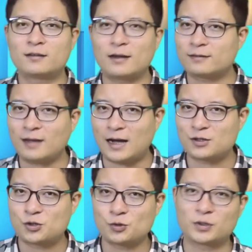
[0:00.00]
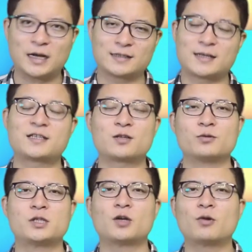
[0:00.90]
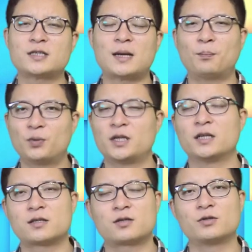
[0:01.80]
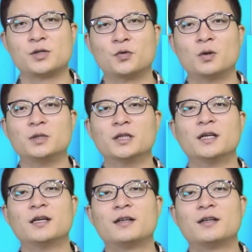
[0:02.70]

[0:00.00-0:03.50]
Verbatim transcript: 但他就敢在这种情况下不停的收紧货币，